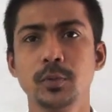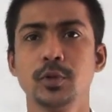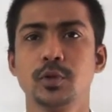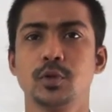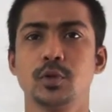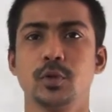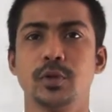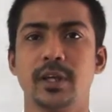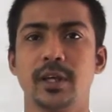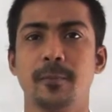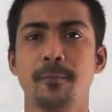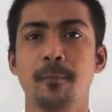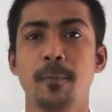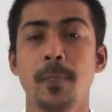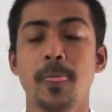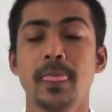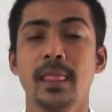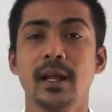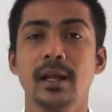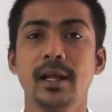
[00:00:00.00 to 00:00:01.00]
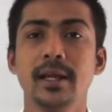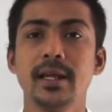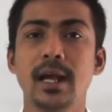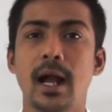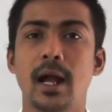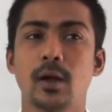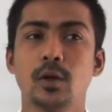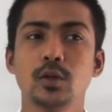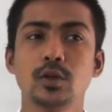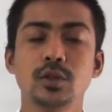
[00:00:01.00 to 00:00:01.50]
বস্তুকে এই
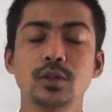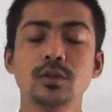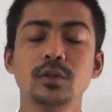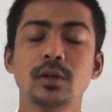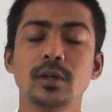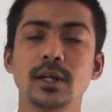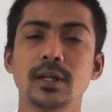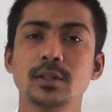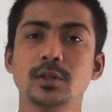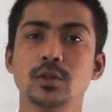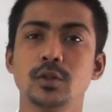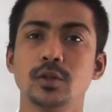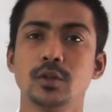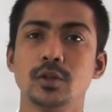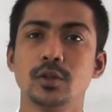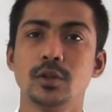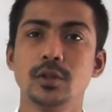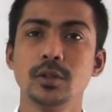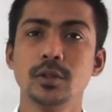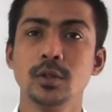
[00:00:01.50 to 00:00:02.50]
আকর্ষণ করার জন্য